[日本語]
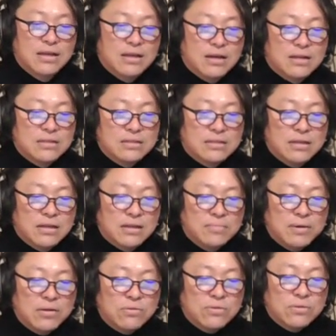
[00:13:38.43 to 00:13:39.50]
あって、
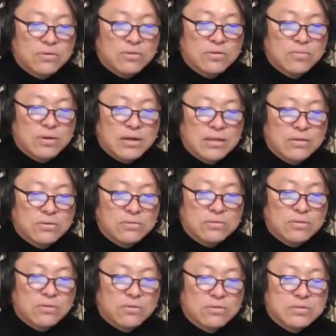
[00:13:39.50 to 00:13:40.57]
まあ、この曲をもらえたこ
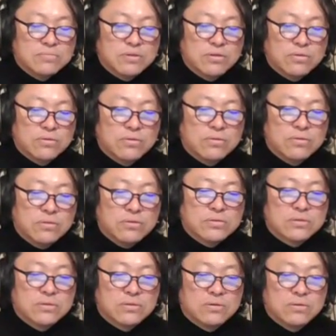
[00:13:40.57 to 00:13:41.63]
とによって小泉京子の
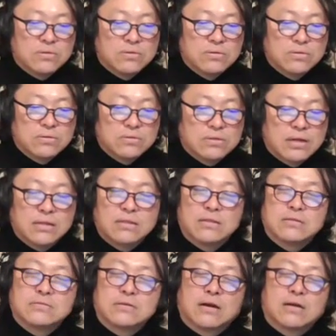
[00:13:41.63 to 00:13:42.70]
そのなん
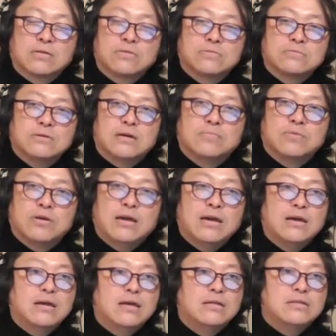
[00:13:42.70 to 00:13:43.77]
て楽曲はもう
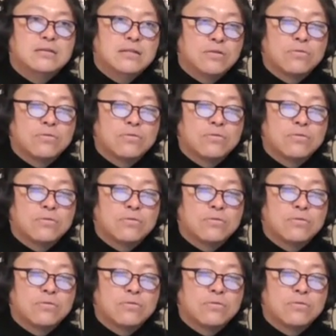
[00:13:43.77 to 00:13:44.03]
永遠に、